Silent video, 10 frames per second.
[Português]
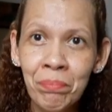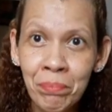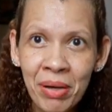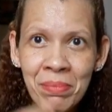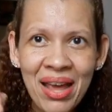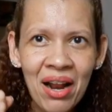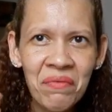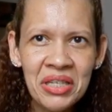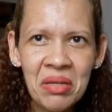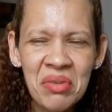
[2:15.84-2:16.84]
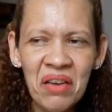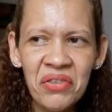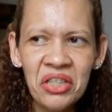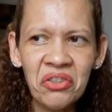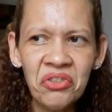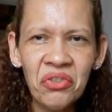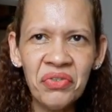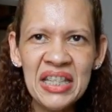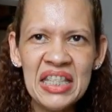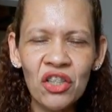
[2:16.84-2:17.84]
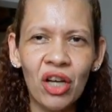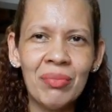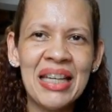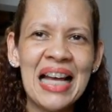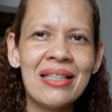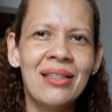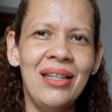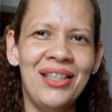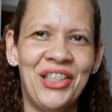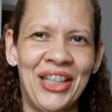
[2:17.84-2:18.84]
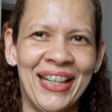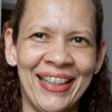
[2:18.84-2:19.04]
Primeira vez na minha vida que eu tinha ouvido esse nome, gastrite.